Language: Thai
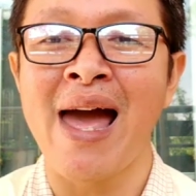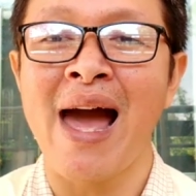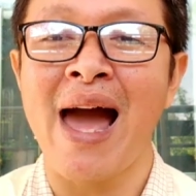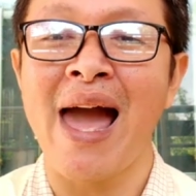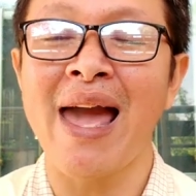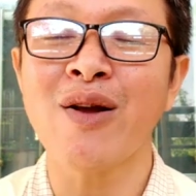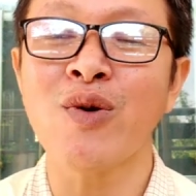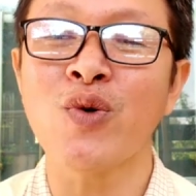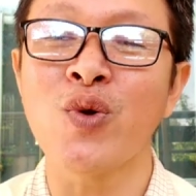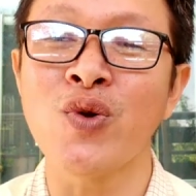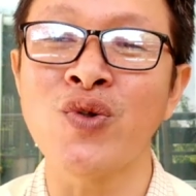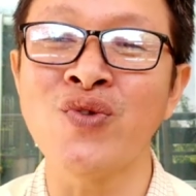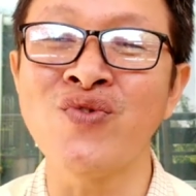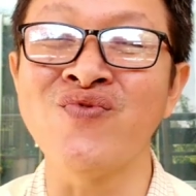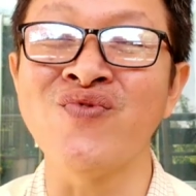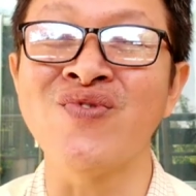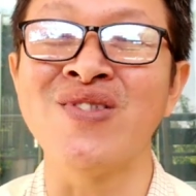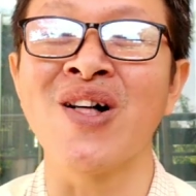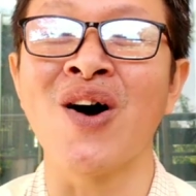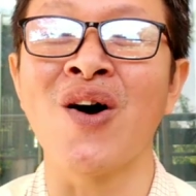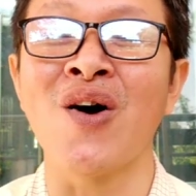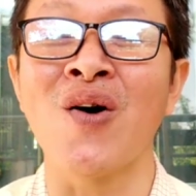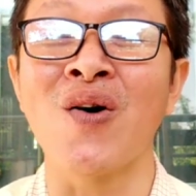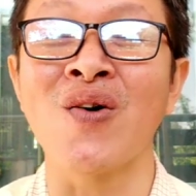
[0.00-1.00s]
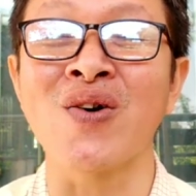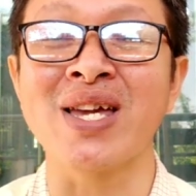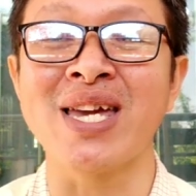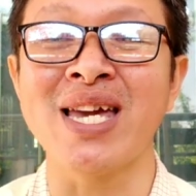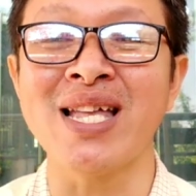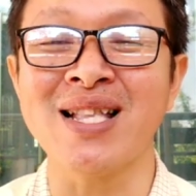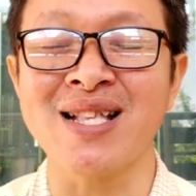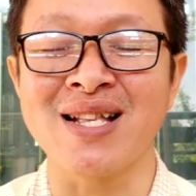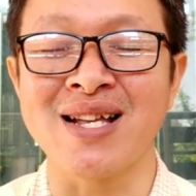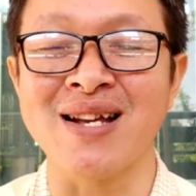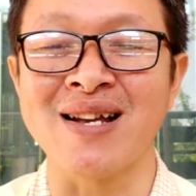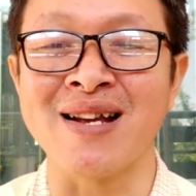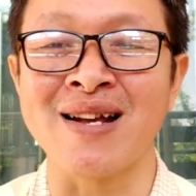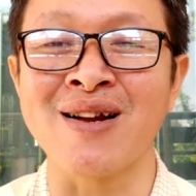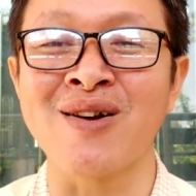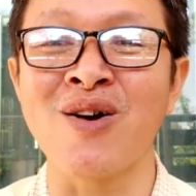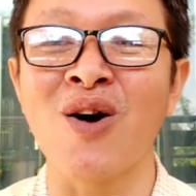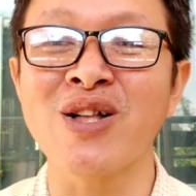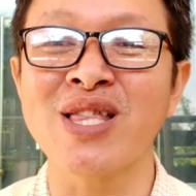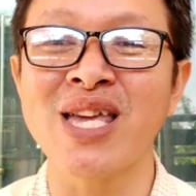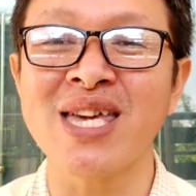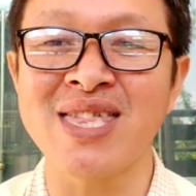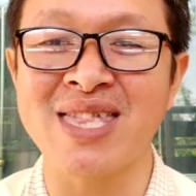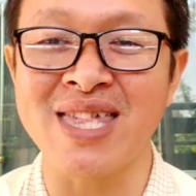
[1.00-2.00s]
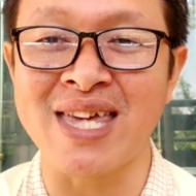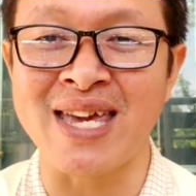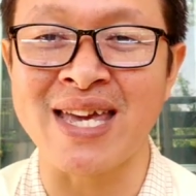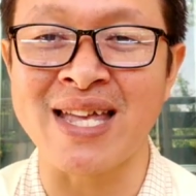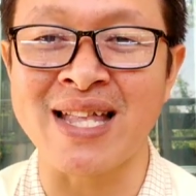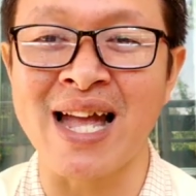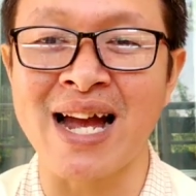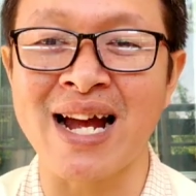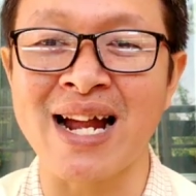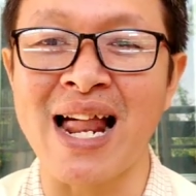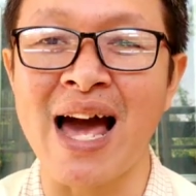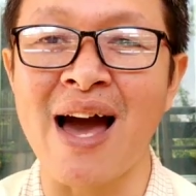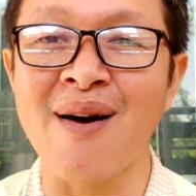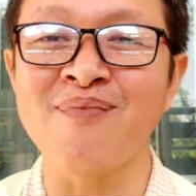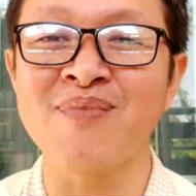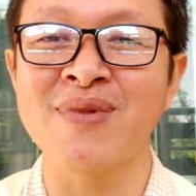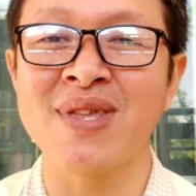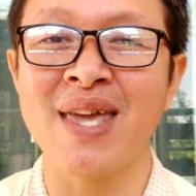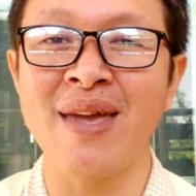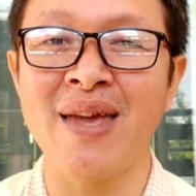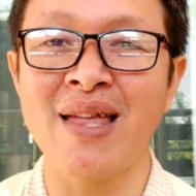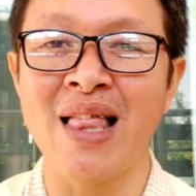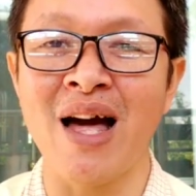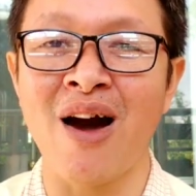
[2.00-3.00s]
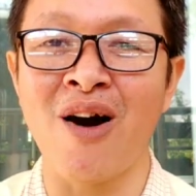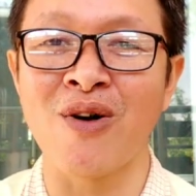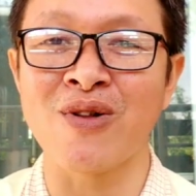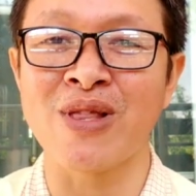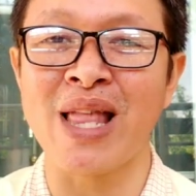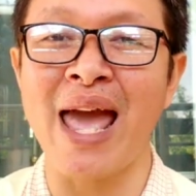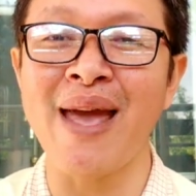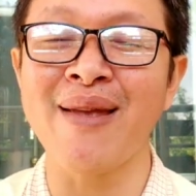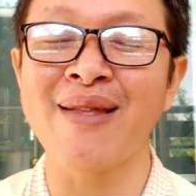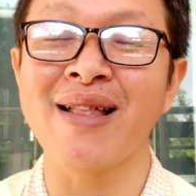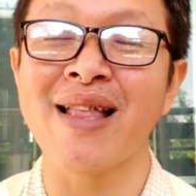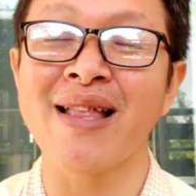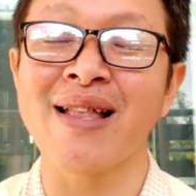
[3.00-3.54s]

ให้คุณลองคิดถึงข้อที่4นะครับที่เราได้